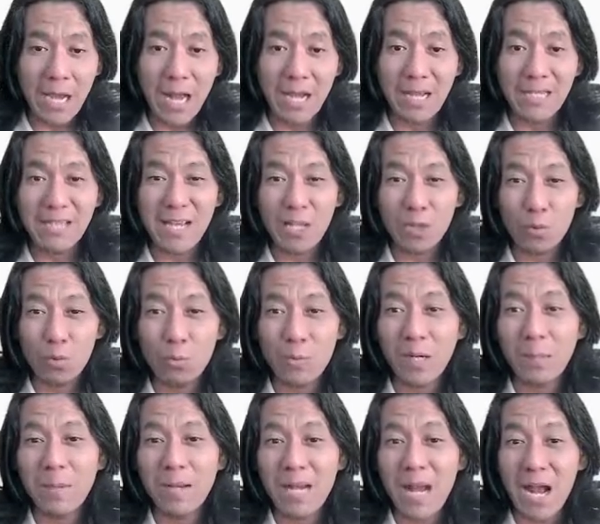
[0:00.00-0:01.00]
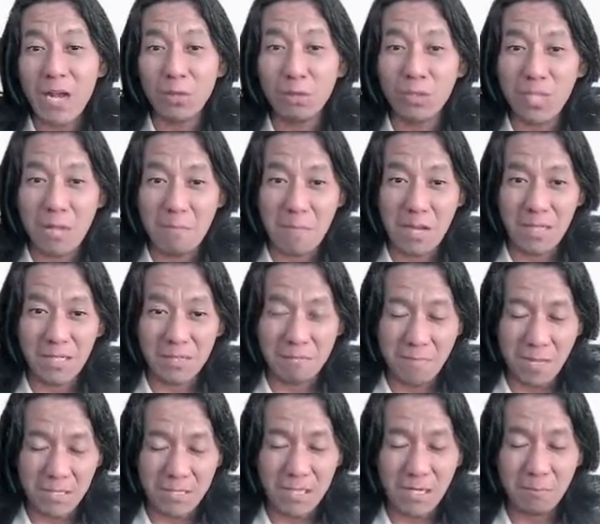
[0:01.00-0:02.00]
ada satu perbedaan utama
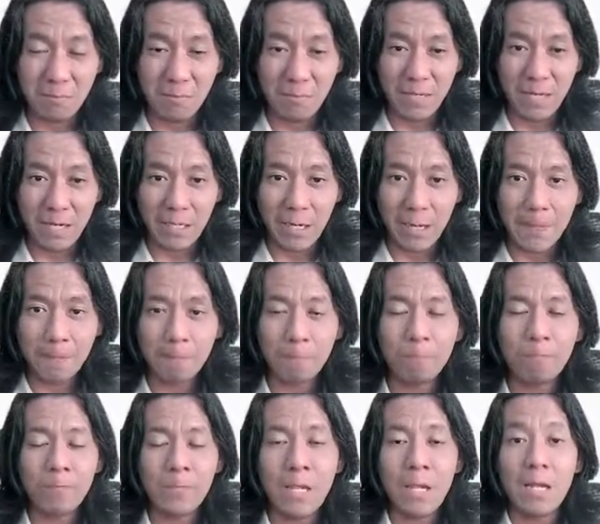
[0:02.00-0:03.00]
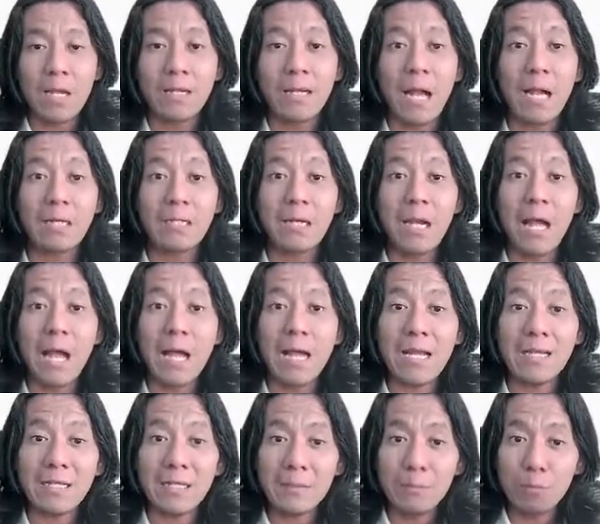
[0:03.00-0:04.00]
kembali yang membedakan karena
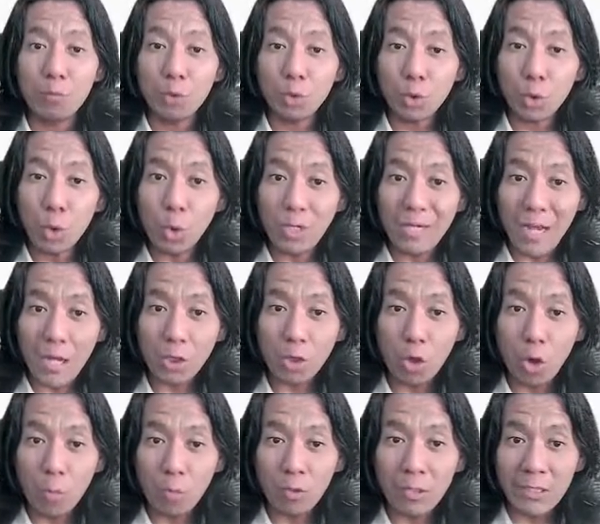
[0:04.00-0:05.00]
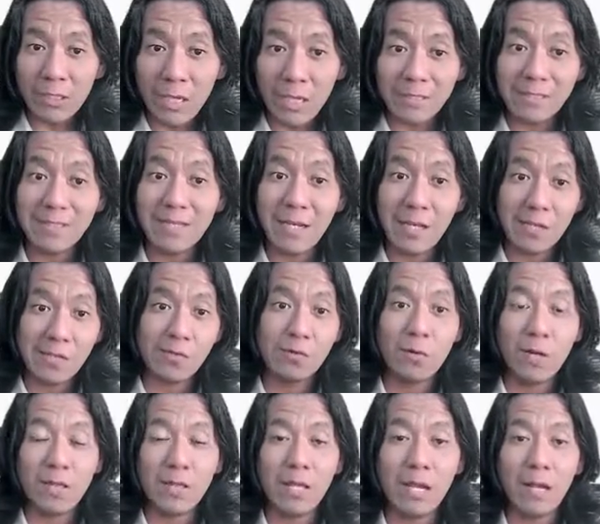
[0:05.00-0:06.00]
dibutuhkan komunikasi langsung
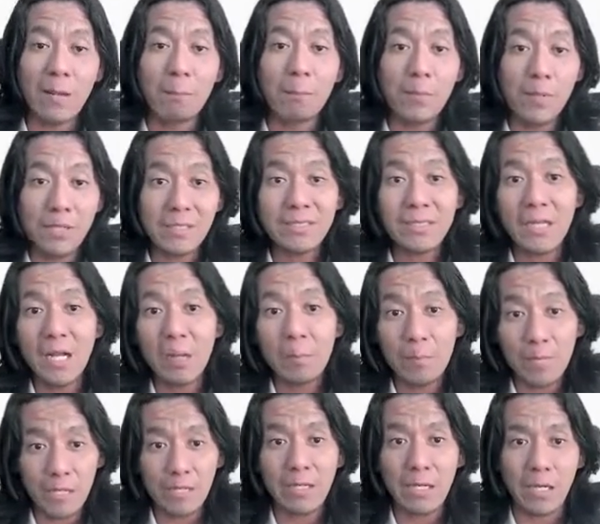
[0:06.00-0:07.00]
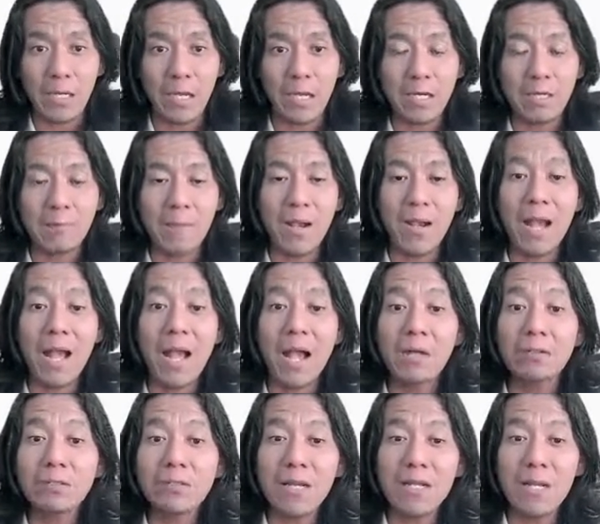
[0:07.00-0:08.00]
antara peer dengan peer yang lain, maka
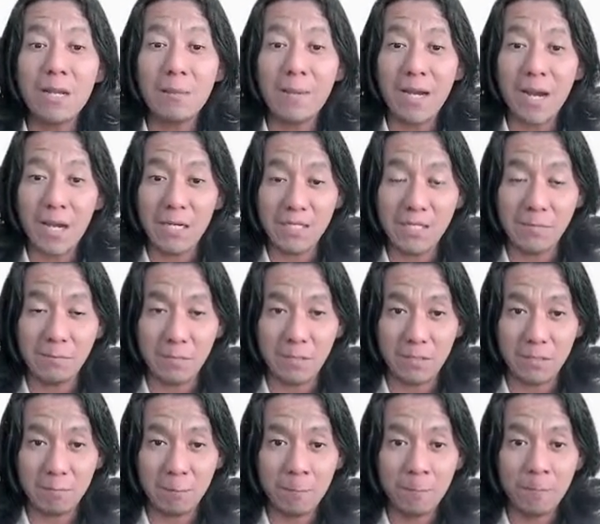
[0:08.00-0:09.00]
harus ada mekanisme